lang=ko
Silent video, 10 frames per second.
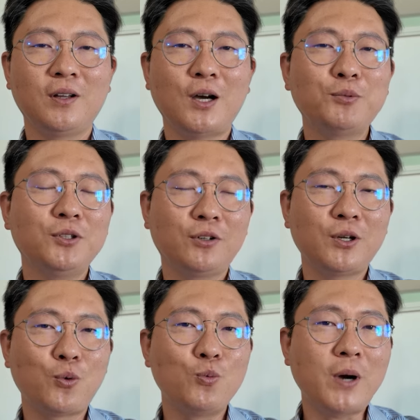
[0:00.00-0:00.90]
아무튼
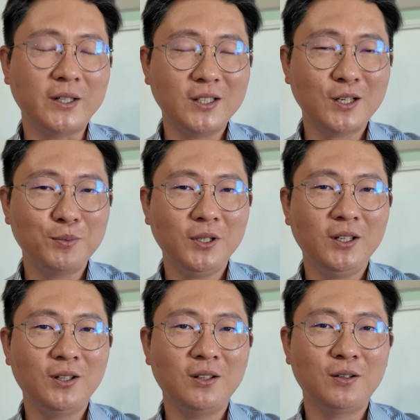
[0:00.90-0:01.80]
이렇게 공부가 안 된
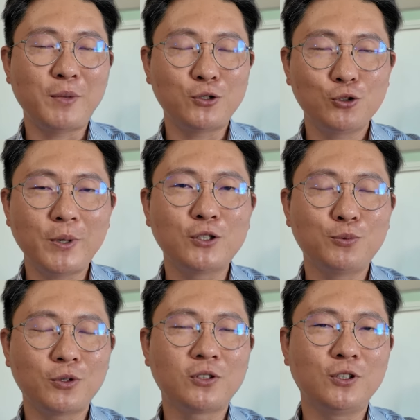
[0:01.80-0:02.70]
사람들이 매수 매도
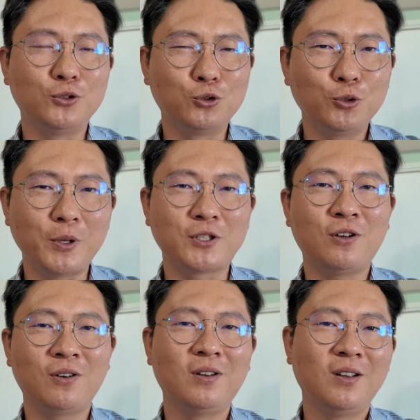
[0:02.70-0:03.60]
버튼을
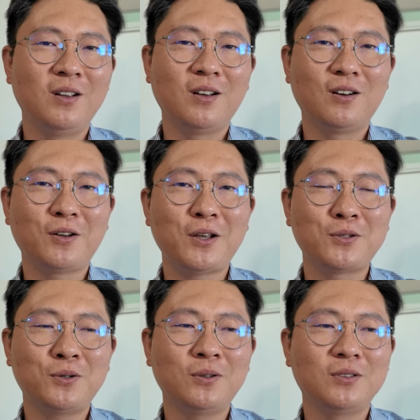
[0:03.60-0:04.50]
누르면서 그렇게
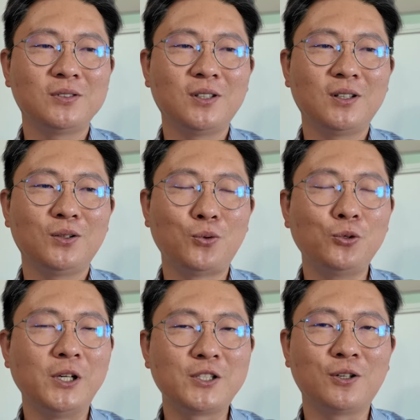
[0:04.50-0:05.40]
해서 이제
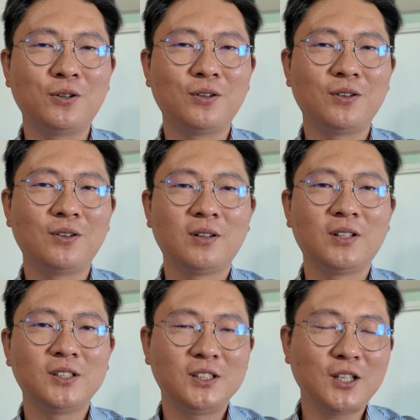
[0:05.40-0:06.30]
돈을 잃죠.
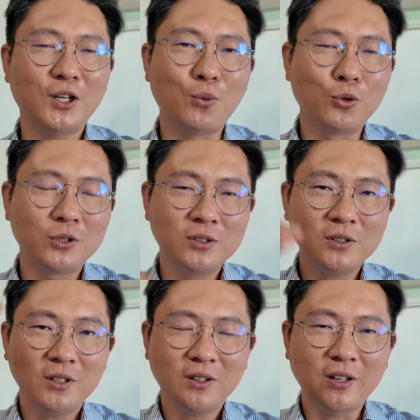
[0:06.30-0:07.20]
시장이
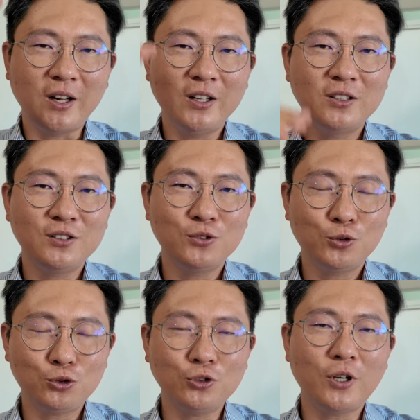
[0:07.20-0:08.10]
오르든 내리든
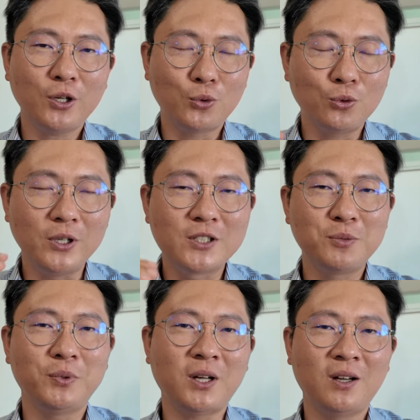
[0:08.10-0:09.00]
꾸준하게 돈을
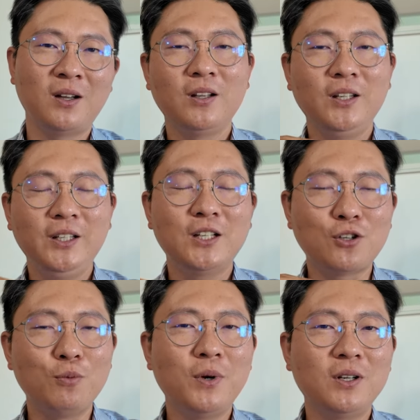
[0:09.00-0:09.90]
잃습니다. 이게
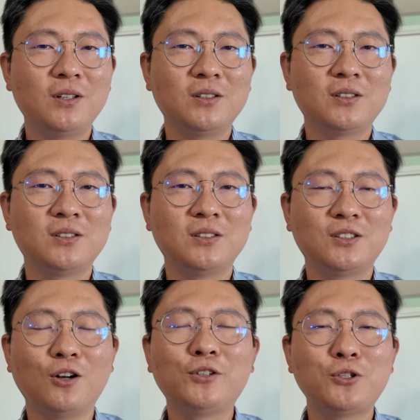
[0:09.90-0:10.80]
정말 그
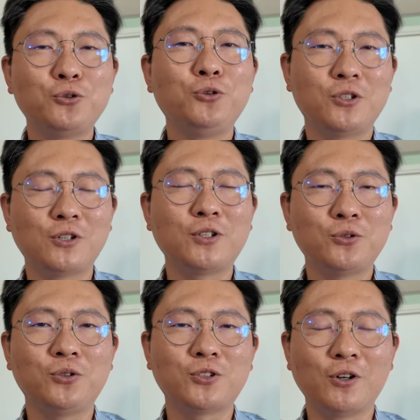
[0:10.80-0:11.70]
절대 수익률, 절대
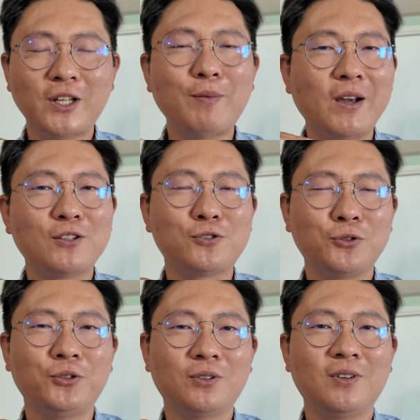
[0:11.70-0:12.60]
수익률, 절대 마이너스
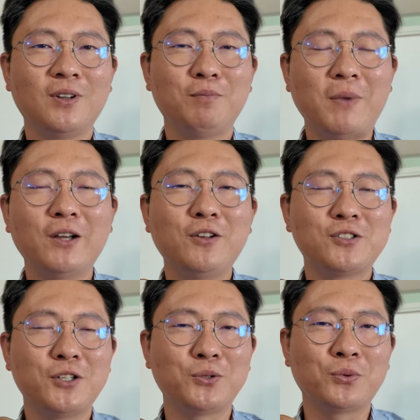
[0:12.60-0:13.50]
수익률,
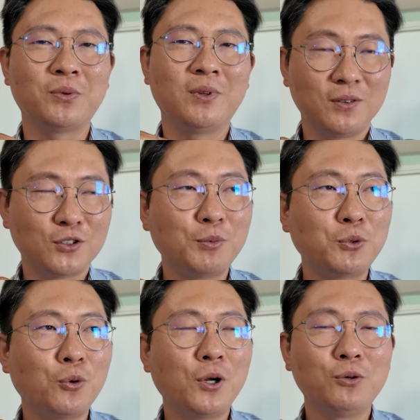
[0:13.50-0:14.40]
마이너스의 손. 정말
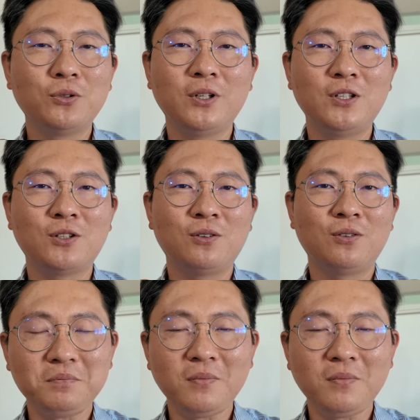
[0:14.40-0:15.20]
놀라운 일이죠.